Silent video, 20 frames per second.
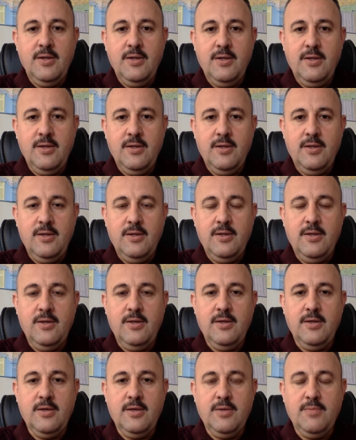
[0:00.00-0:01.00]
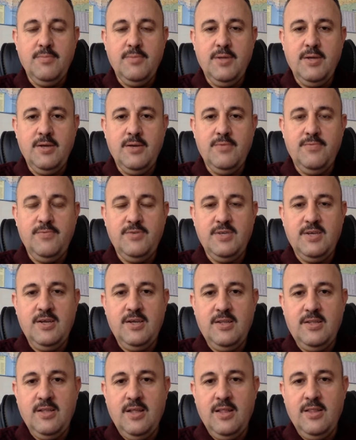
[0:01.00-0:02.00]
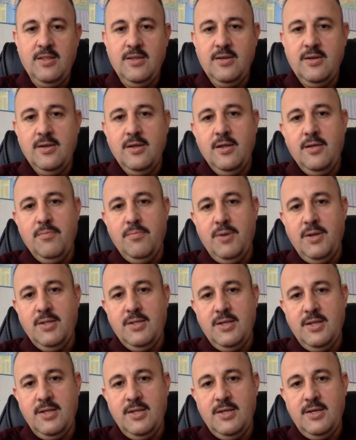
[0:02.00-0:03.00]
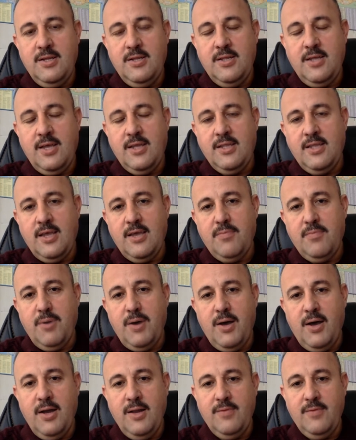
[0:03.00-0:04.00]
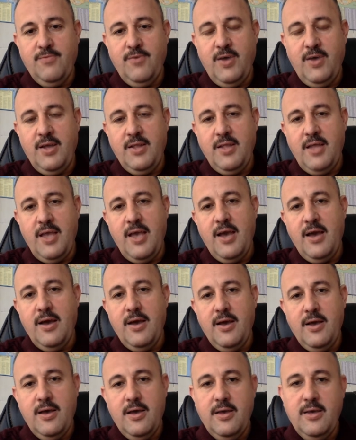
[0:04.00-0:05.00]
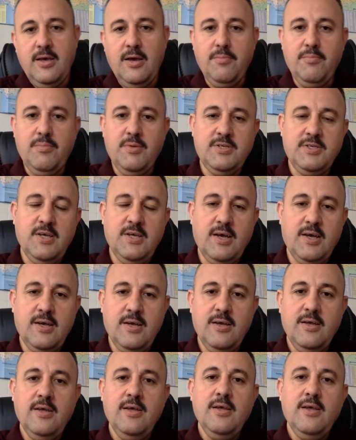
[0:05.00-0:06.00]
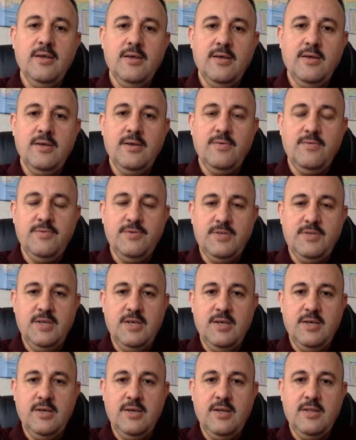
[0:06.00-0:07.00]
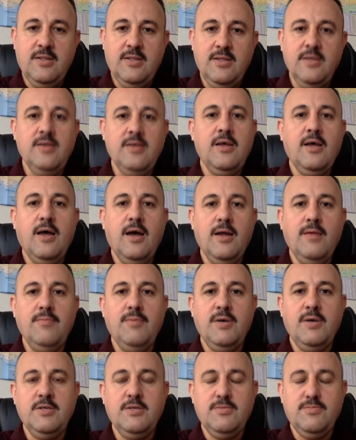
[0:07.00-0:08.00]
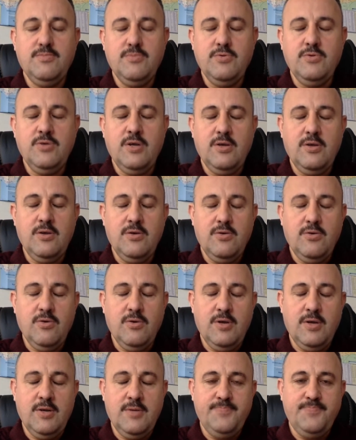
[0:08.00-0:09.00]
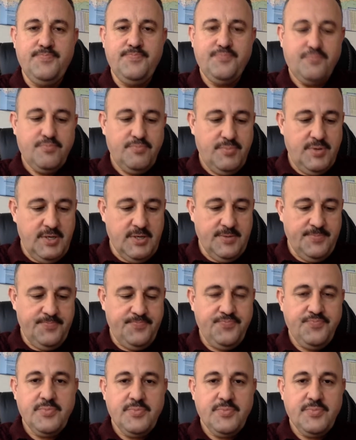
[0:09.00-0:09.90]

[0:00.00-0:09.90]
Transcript: e, kimler bize redde alınır maddelere tek tek bakalım veya ne yapmasak e, bize reddi almayız bunları görelim. 1.